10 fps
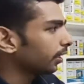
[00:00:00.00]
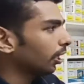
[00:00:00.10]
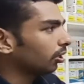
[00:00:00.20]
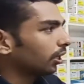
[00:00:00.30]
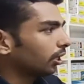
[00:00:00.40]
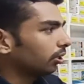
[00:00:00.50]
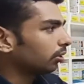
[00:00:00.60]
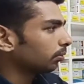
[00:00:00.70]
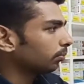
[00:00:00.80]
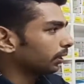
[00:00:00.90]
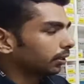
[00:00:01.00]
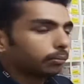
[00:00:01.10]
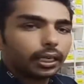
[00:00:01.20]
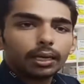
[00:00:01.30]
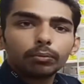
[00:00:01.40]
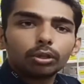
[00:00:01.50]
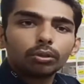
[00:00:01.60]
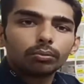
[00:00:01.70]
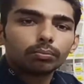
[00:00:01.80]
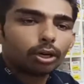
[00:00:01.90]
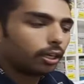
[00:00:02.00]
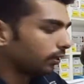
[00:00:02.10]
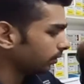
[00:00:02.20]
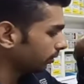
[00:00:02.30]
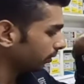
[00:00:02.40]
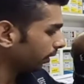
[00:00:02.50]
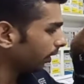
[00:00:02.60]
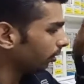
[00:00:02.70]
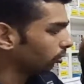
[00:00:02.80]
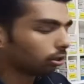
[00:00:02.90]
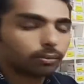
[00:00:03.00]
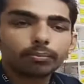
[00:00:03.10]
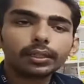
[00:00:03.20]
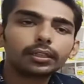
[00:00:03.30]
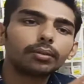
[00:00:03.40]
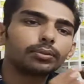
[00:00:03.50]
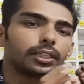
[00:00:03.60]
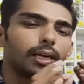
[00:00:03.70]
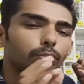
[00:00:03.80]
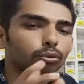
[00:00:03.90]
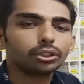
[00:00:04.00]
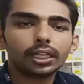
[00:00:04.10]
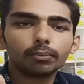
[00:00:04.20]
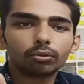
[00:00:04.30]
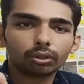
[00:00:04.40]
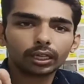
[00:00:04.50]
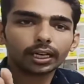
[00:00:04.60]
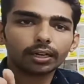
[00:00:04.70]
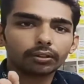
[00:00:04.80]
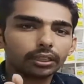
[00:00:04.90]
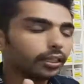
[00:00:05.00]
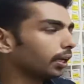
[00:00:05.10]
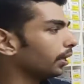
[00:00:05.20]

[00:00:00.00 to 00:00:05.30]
దాంతో దాంతో మొత్తం డెమో మోడల్స్ అండ్ లుక్ మొత్తం సేమ్ టు సేమ్ ఒకలాగా ఉంది